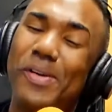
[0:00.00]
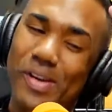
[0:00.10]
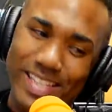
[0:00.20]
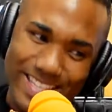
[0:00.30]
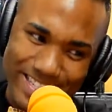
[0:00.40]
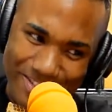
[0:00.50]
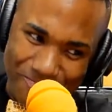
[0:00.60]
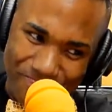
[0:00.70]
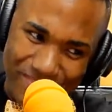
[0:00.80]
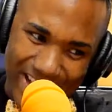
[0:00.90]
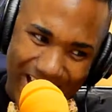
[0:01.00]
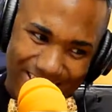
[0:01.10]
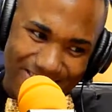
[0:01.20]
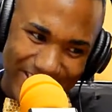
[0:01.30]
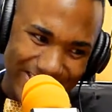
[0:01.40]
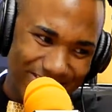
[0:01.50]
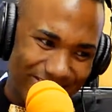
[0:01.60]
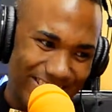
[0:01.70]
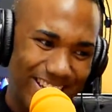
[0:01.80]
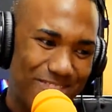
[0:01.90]
Pero atención, Además
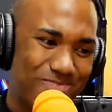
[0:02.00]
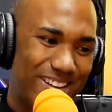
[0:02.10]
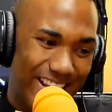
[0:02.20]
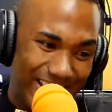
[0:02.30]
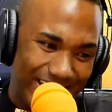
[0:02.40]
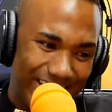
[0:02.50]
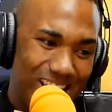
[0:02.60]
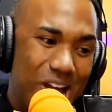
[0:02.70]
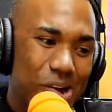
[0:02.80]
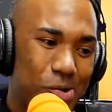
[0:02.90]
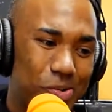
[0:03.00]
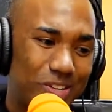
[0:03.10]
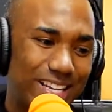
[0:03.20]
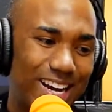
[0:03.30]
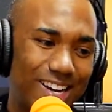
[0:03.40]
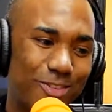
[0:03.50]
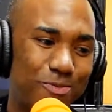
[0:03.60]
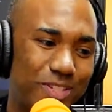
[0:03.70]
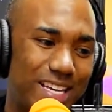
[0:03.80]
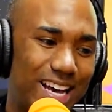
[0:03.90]
contiene un merengue, con unos arreglos
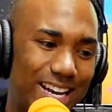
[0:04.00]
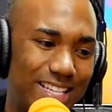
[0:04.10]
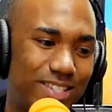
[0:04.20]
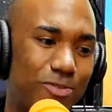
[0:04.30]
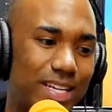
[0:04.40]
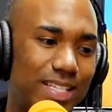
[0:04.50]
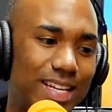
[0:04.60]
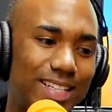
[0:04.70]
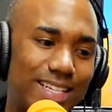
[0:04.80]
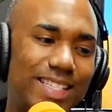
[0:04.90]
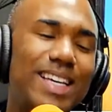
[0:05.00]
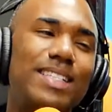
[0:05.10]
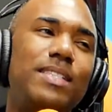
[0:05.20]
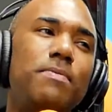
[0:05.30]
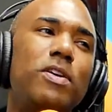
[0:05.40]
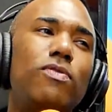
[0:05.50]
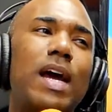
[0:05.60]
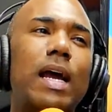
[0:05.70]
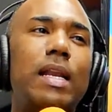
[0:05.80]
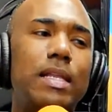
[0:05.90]
musicales y unas letras que exhiben
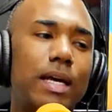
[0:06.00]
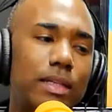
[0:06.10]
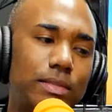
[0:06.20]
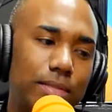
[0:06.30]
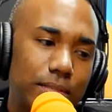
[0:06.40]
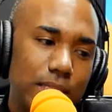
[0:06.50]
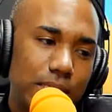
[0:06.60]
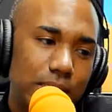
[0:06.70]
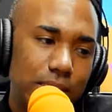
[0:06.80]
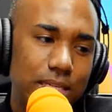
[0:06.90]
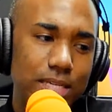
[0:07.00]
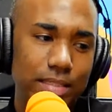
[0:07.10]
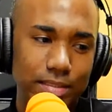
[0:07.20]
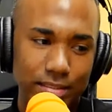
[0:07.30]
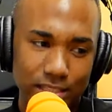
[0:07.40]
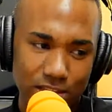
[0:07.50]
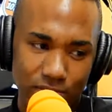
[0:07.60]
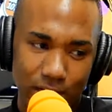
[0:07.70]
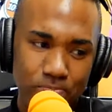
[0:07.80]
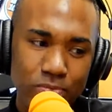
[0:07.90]
una calidad distintiva.